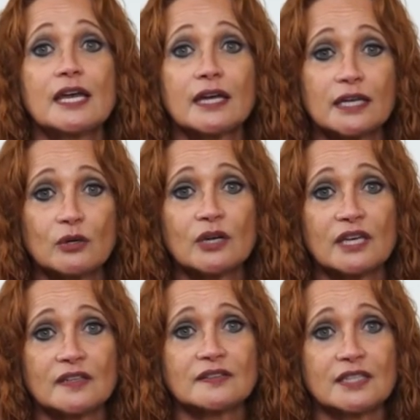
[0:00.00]
Creo
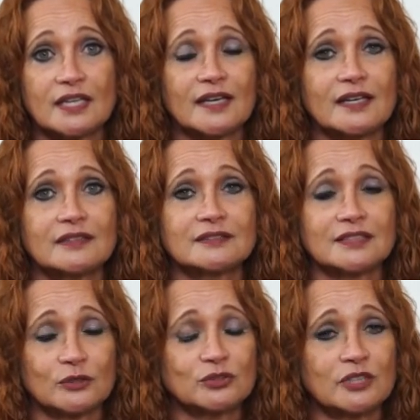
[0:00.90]
que este ya
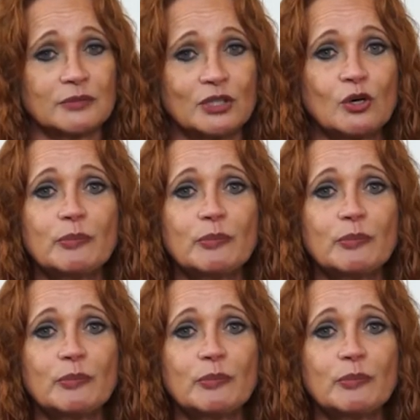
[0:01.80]
se nos terminó,